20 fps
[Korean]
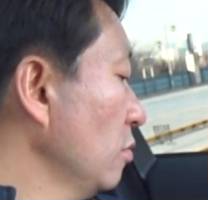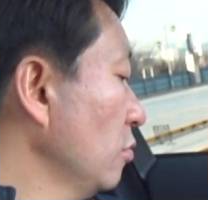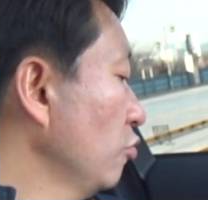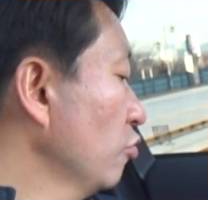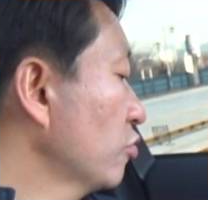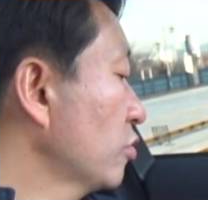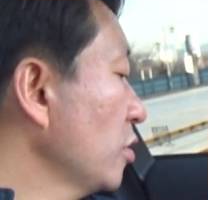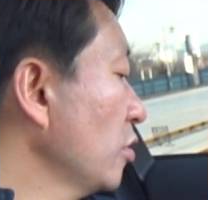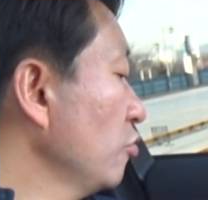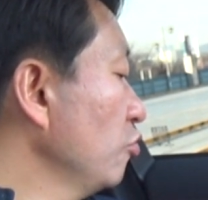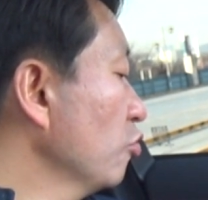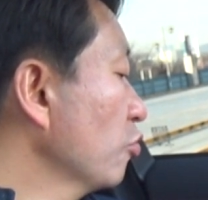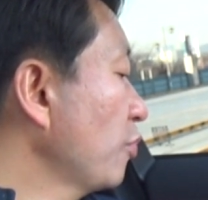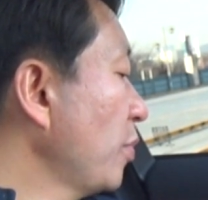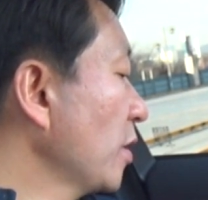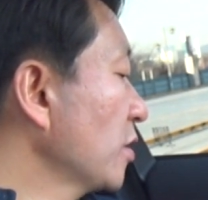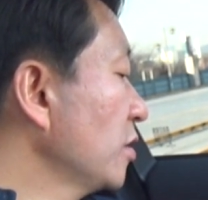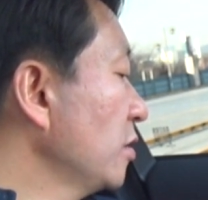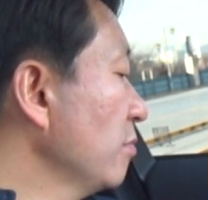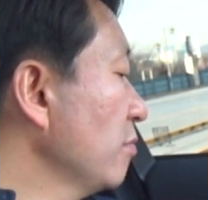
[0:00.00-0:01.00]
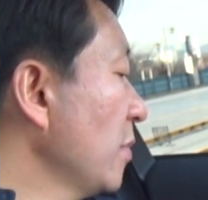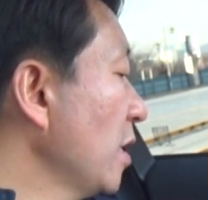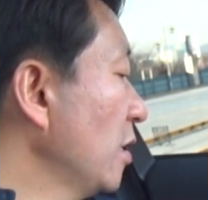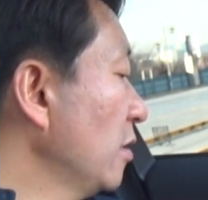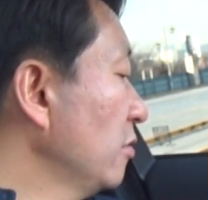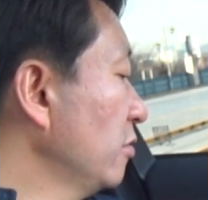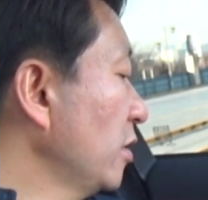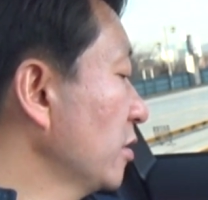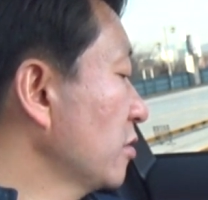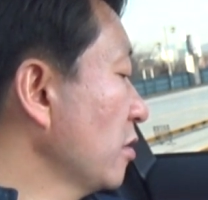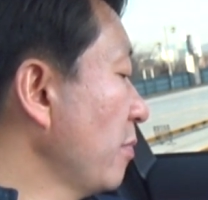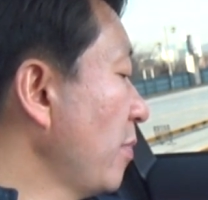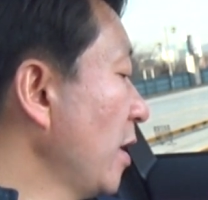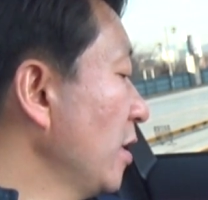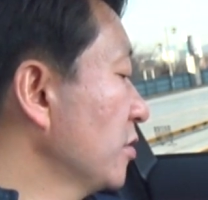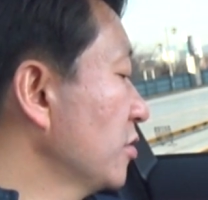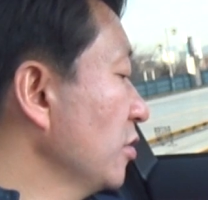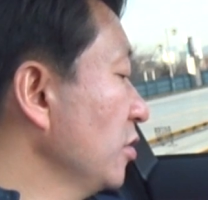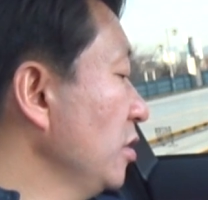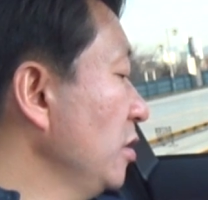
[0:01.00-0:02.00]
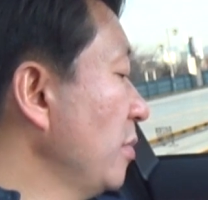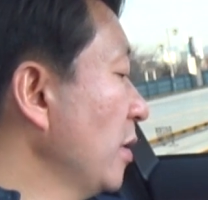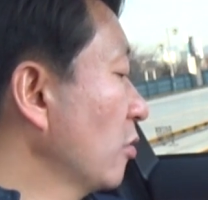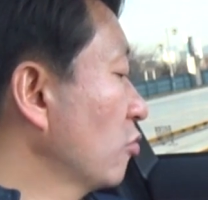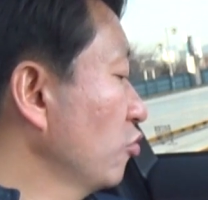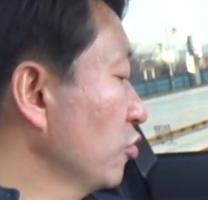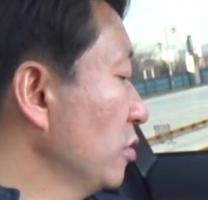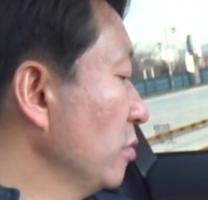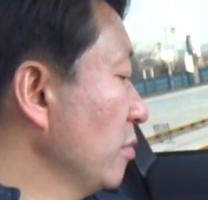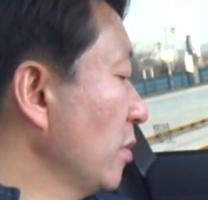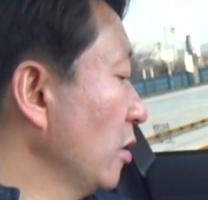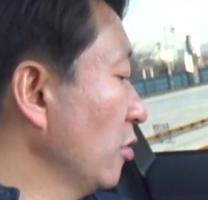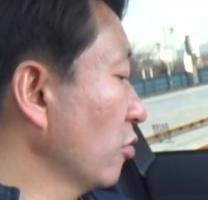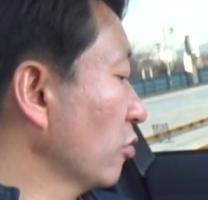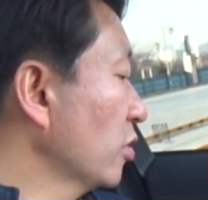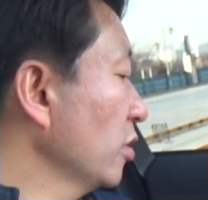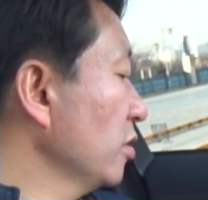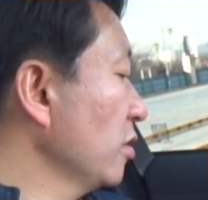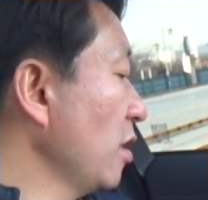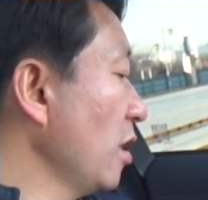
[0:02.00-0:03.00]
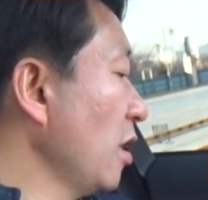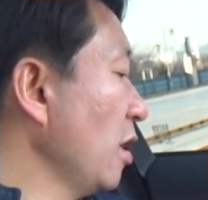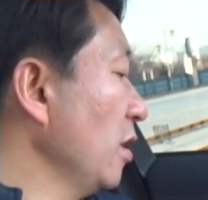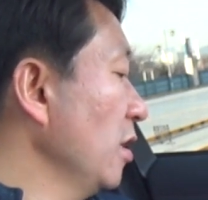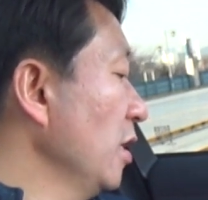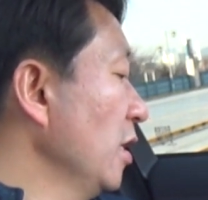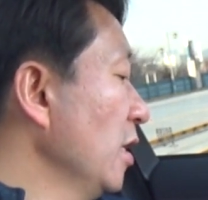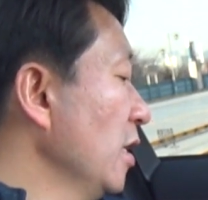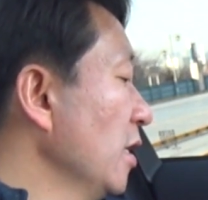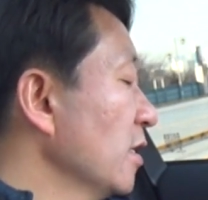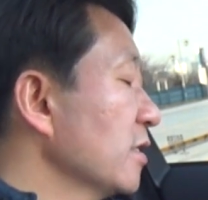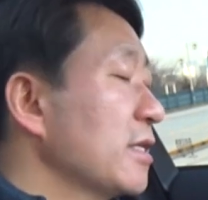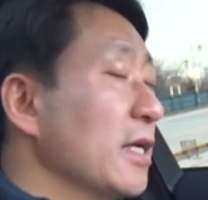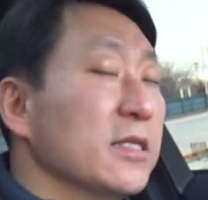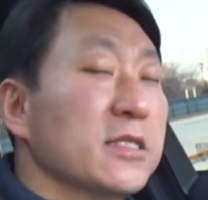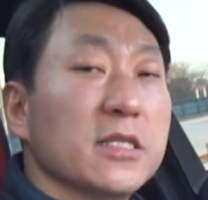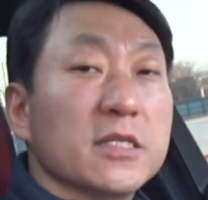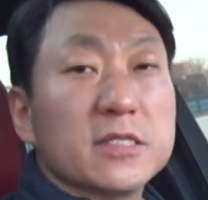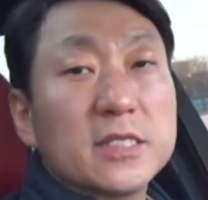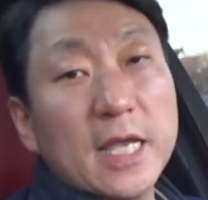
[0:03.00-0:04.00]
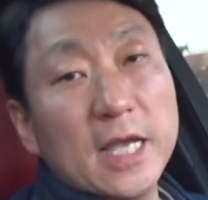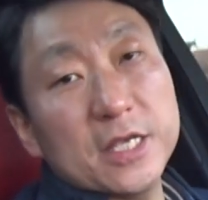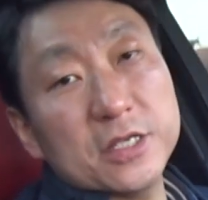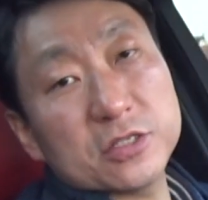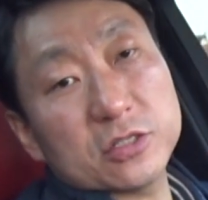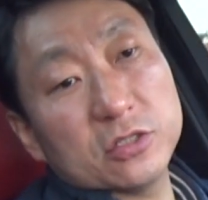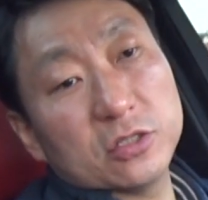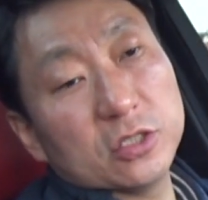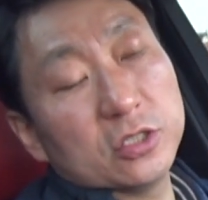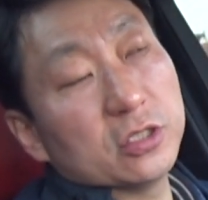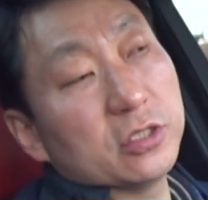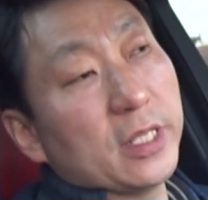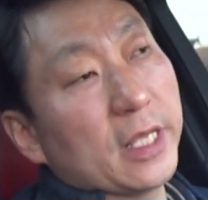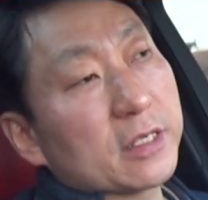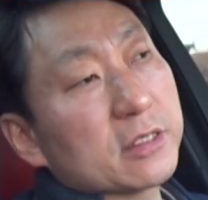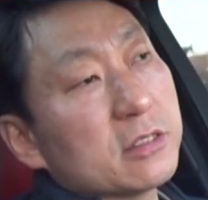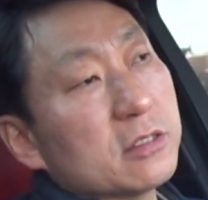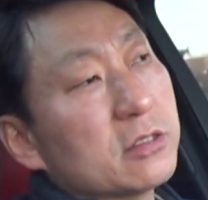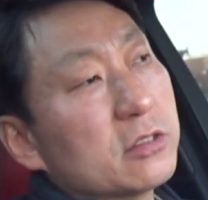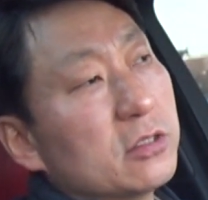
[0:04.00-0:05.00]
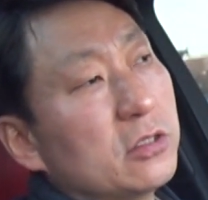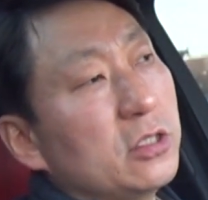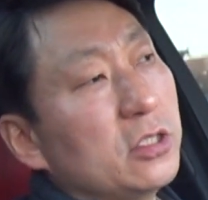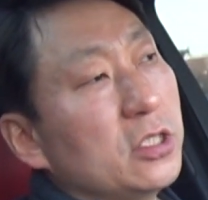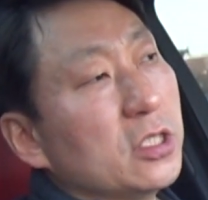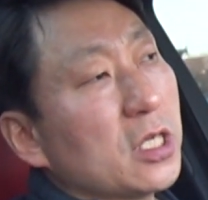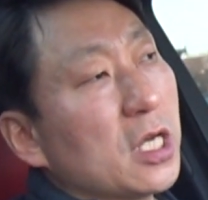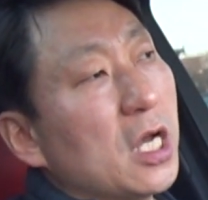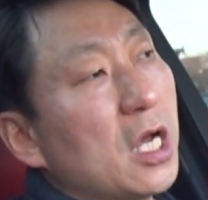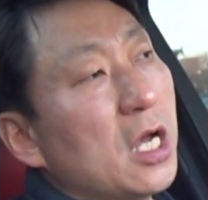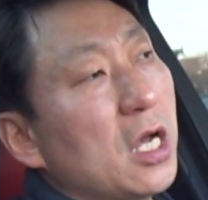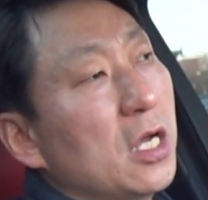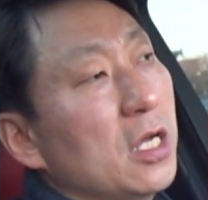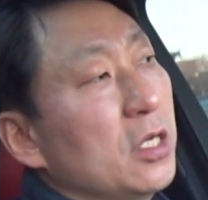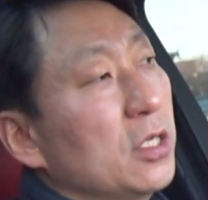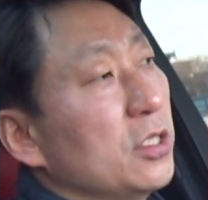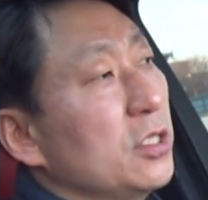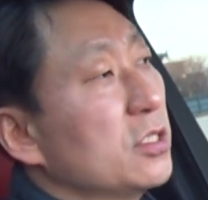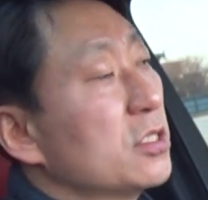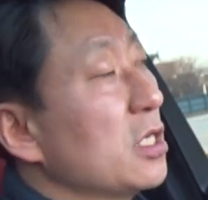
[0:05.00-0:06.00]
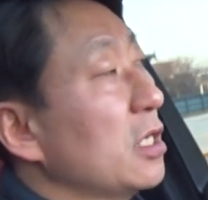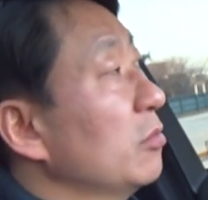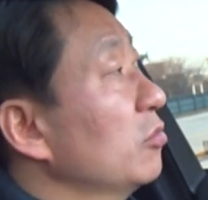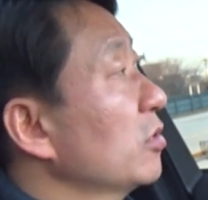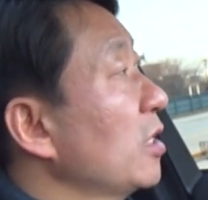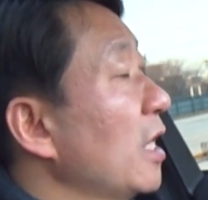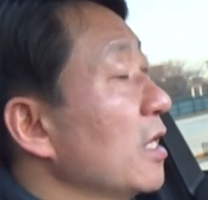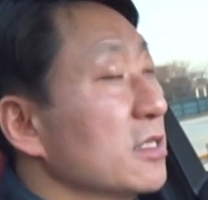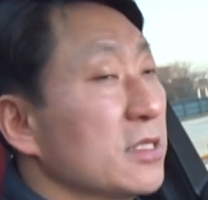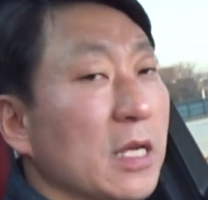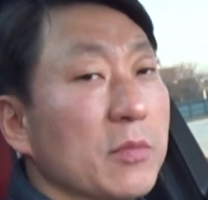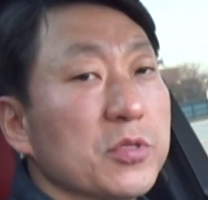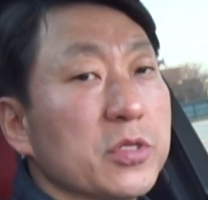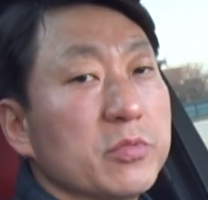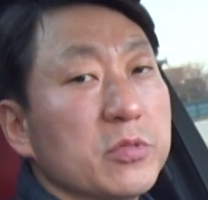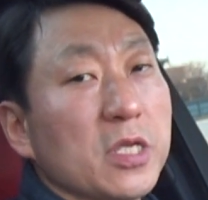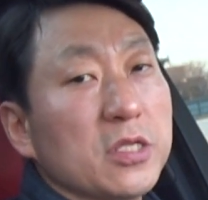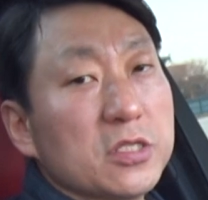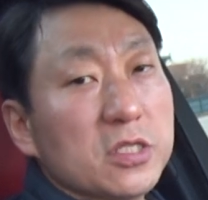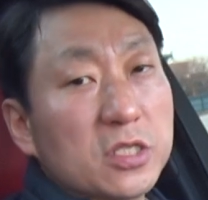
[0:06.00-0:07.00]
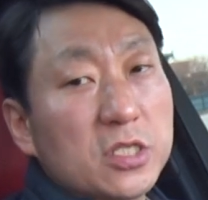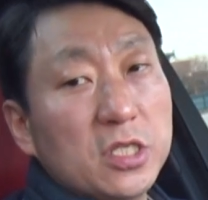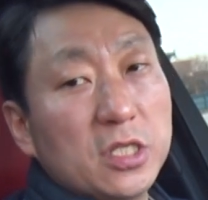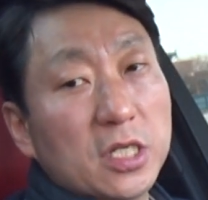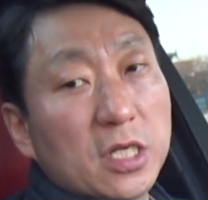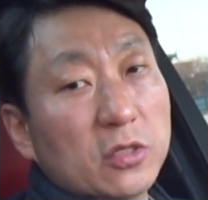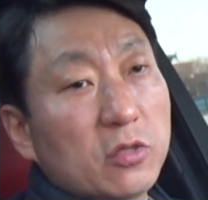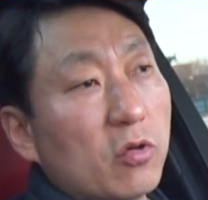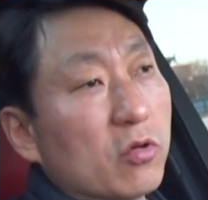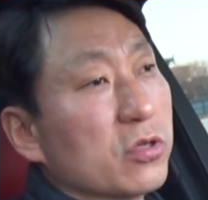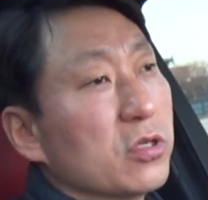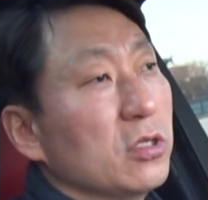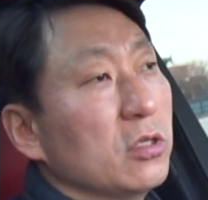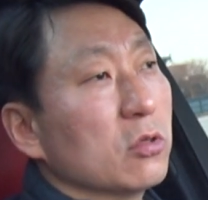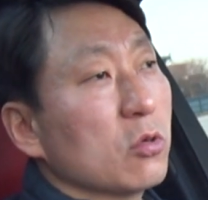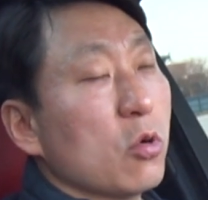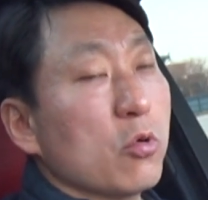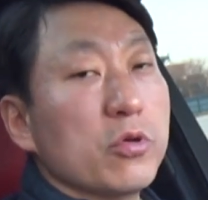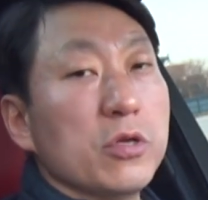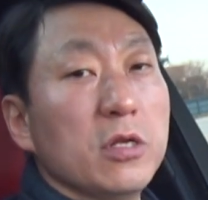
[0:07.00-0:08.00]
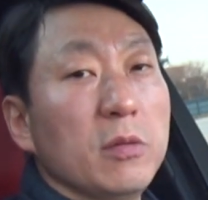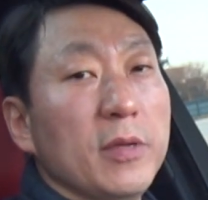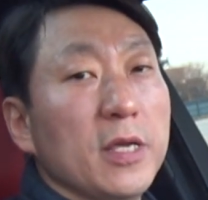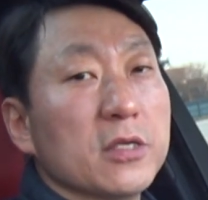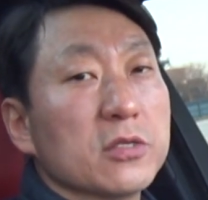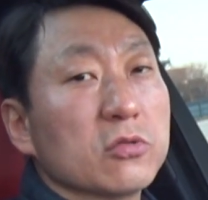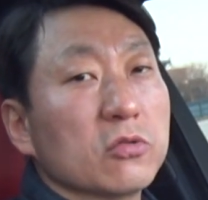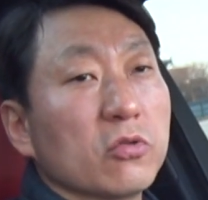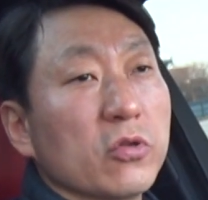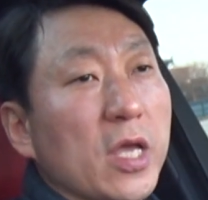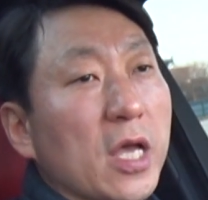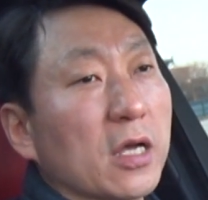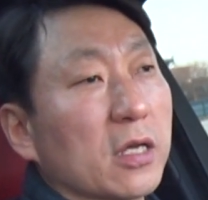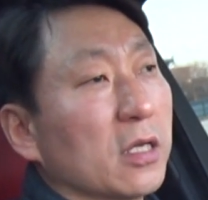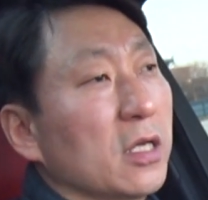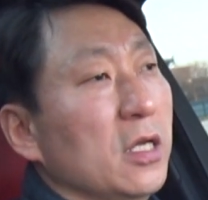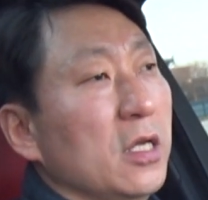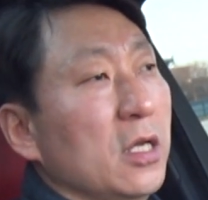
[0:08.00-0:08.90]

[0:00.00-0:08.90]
6,610만원에서 8,290만원 근데 차체 사이즈는 X3가 이 차보다 한 30cm 길이가 더 길고 휠베이스도 약